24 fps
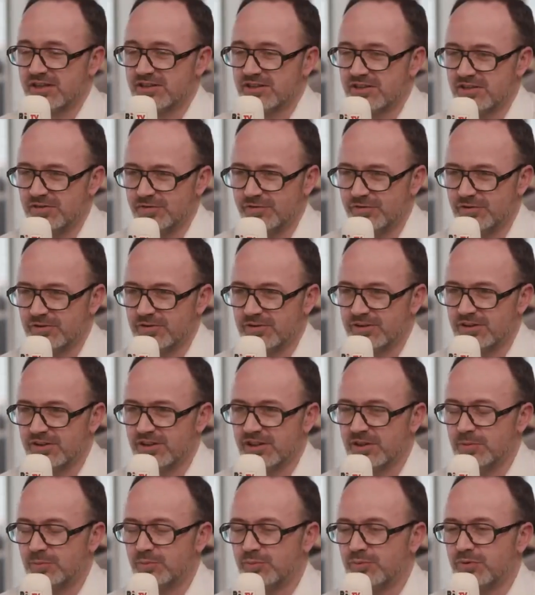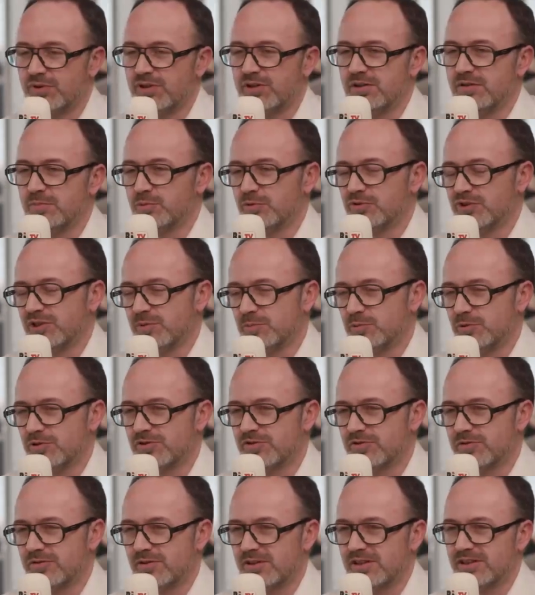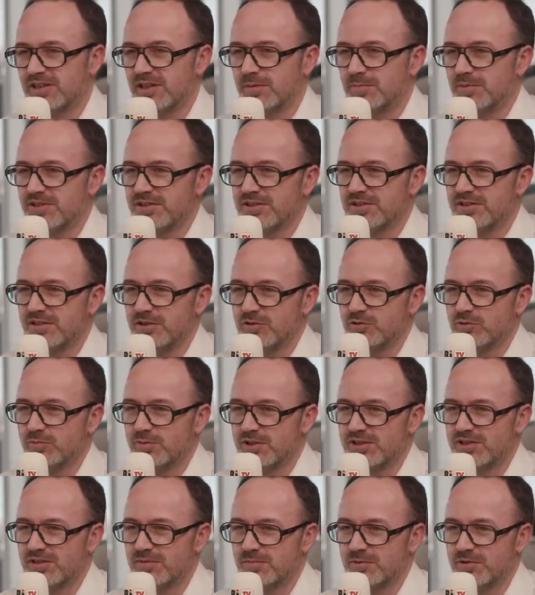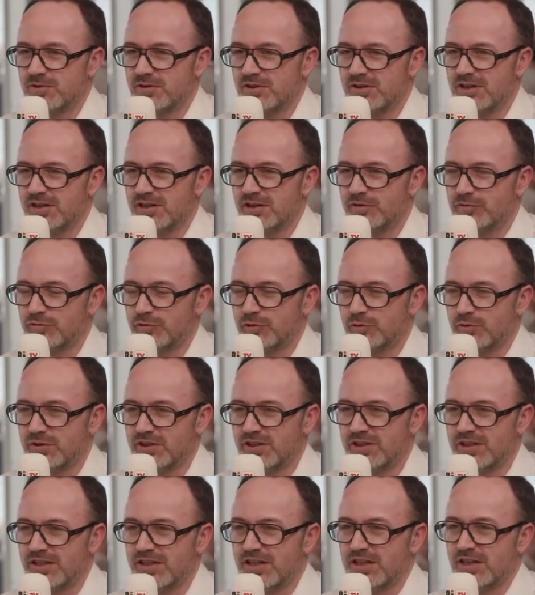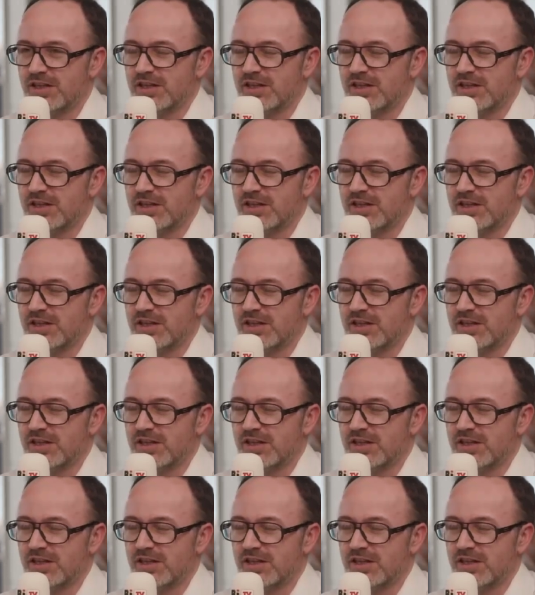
actifs et puis pour 10% la capacité du bâtiment à évoluer